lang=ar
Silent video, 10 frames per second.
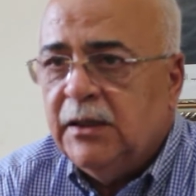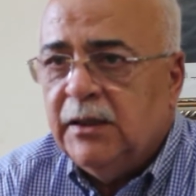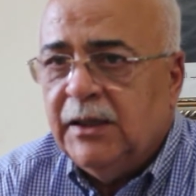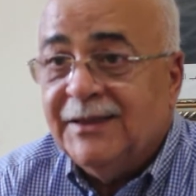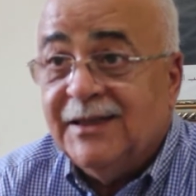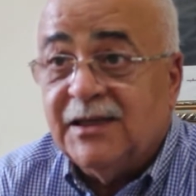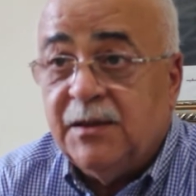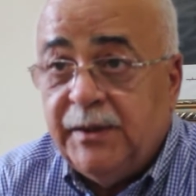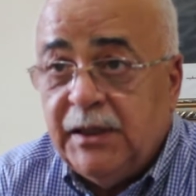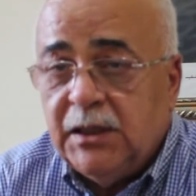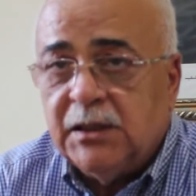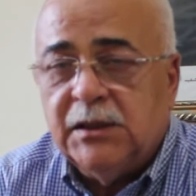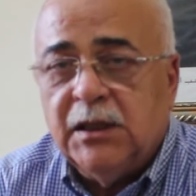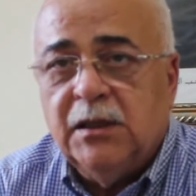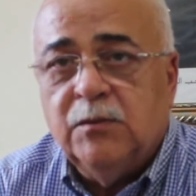العدد كبير
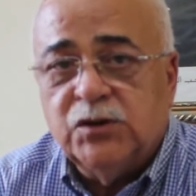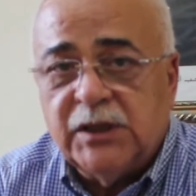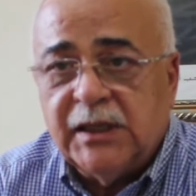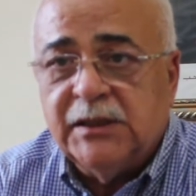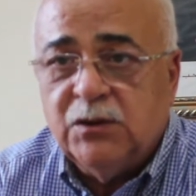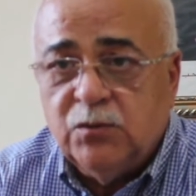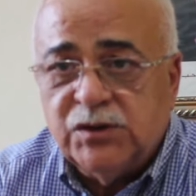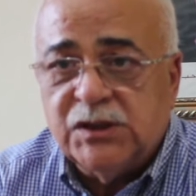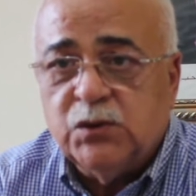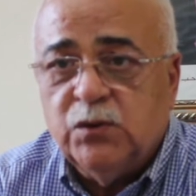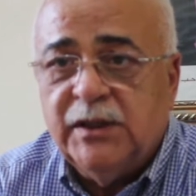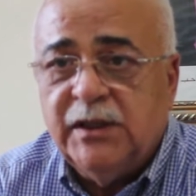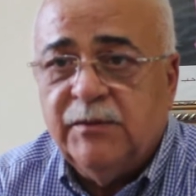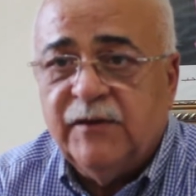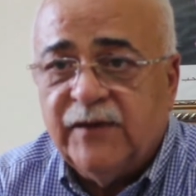ديال المشردين
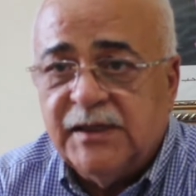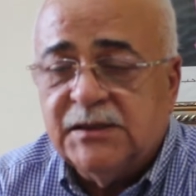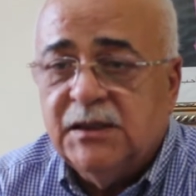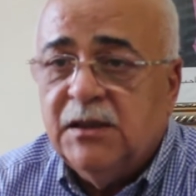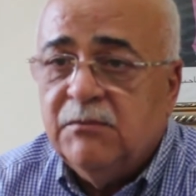والمتسولين من فاس